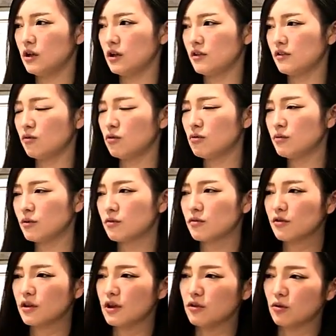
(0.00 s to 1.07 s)
えー、大元
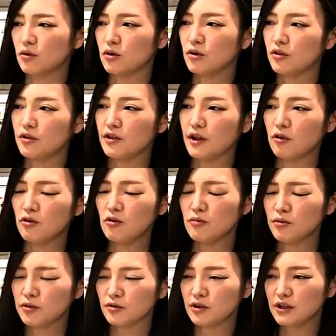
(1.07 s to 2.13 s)
の制度自体大
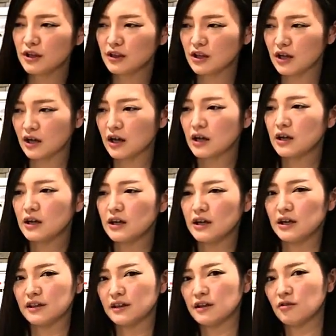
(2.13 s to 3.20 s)
元になった、
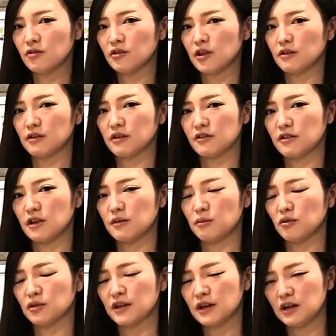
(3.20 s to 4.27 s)
え制度自体はですね
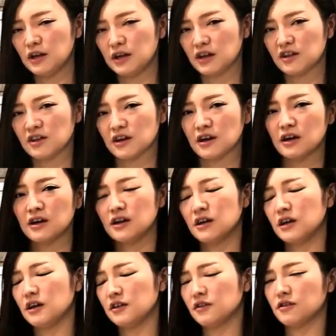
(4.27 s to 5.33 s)
もうさらに歴史が、
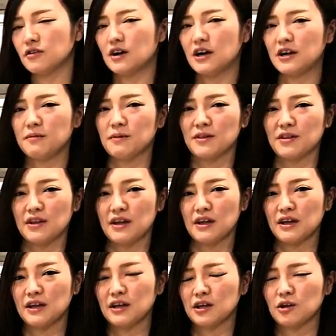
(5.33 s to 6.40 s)
え実はありまし
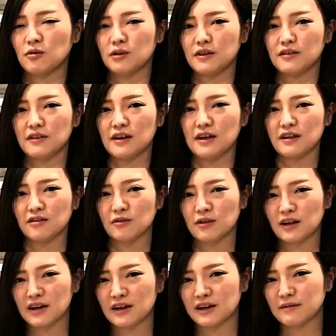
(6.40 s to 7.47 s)
て今日はですねそ
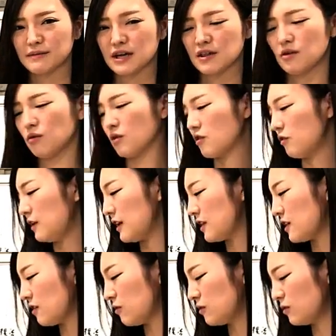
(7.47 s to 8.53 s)
んな、まあ、司法書士の
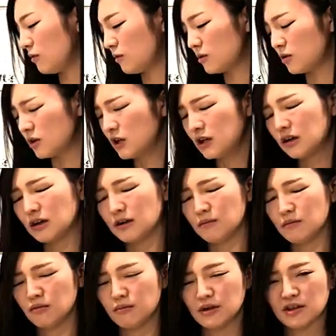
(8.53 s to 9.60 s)
歴史というのを、え
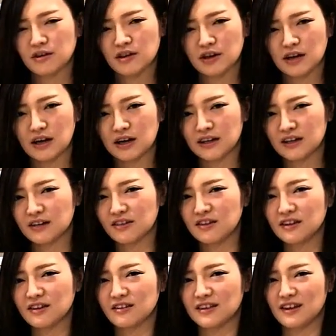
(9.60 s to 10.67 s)
もうめちゃくちゃ簡
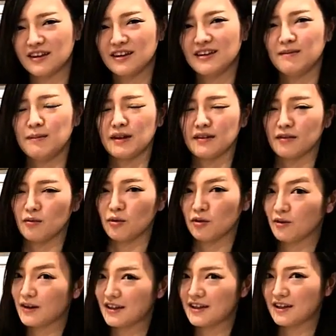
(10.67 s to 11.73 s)
潔にですね皆さんご
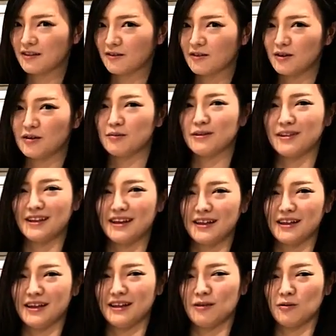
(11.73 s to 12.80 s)
紹介したいと思っ
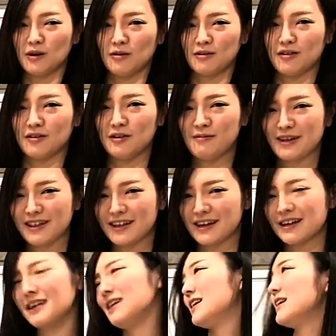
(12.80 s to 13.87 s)
て、え動画を作りまし
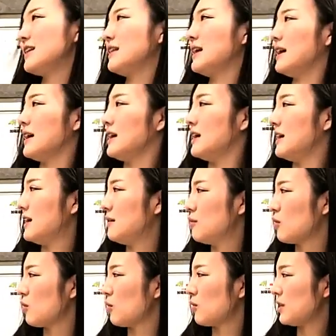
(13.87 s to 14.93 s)
たで
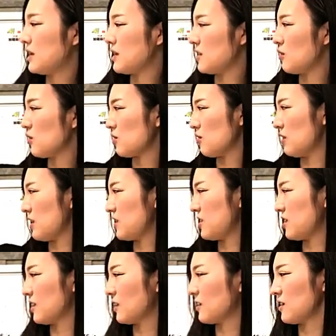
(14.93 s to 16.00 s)
えー、もうここにね収集の歴
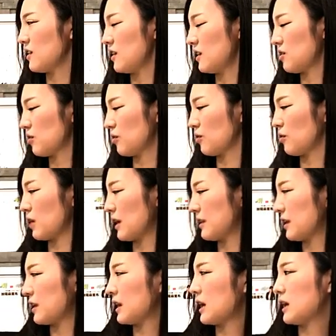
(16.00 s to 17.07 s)
史って感じでねちょっと簡
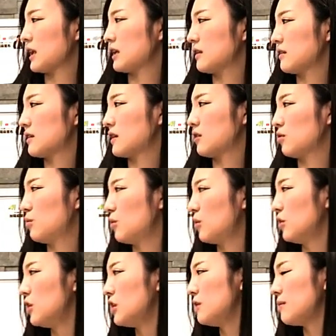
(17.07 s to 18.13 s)
単に書いたんですけれど
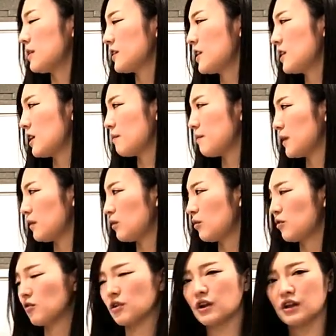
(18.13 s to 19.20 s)
も、まあ、
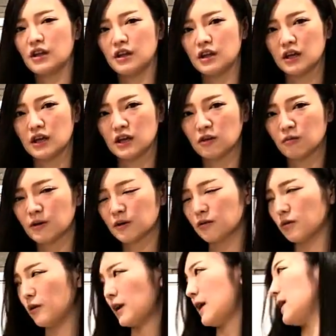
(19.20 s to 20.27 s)
1867年に江戸
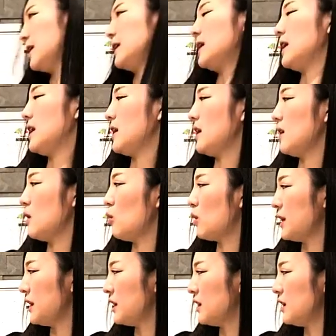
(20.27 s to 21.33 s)
幕府が、えー、終
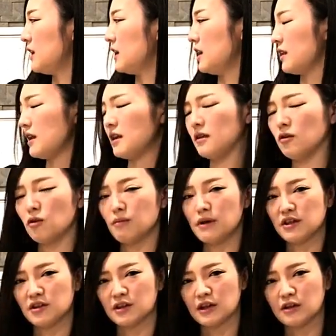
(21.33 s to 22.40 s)
わり天皇
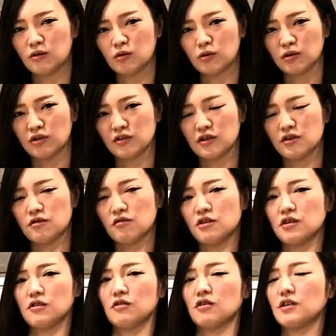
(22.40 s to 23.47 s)
明治天皇をですね中
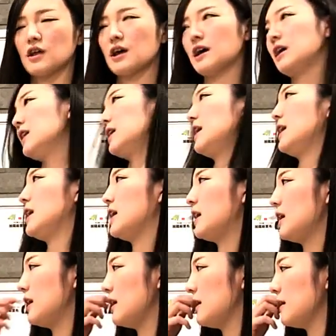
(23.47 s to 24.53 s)
心とした、
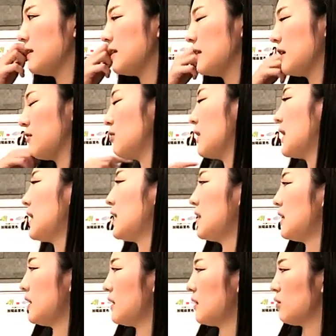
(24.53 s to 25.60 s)
えー、政府が
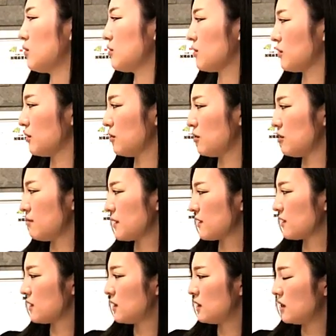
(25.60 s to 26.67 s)
発足しま
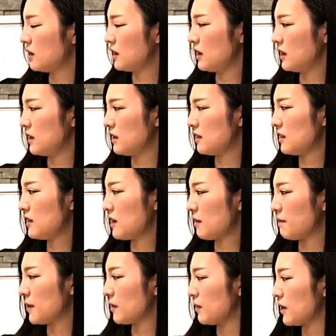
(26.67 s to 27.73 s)
すで
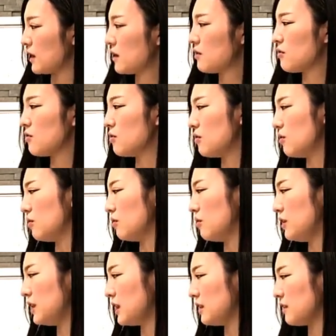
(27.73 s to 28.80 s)

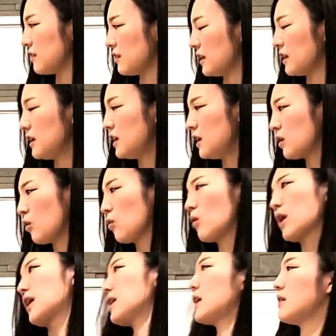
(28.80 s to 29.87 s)
1872年ですねここ
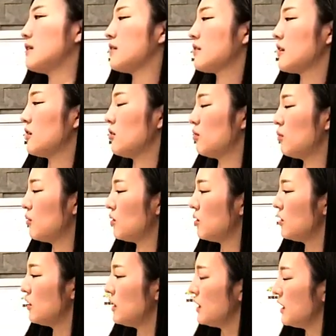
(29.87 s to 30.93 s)
からなんですけれど
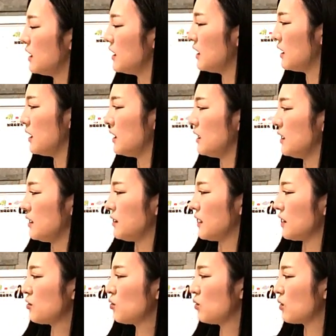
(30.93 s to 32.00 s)
も、えー、太
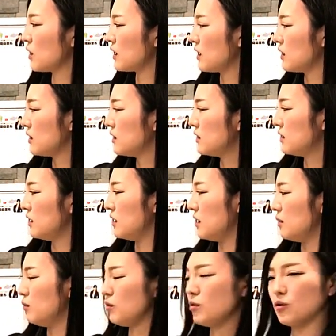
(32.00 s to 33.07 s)
政官、
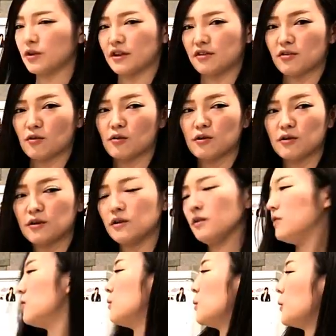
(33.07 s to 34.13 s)
えー、無謀達と
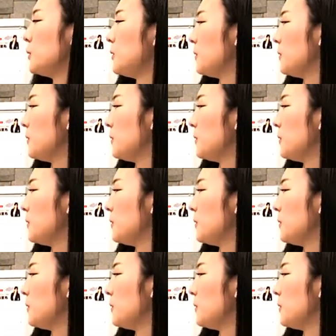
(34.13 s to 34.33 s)
いうもの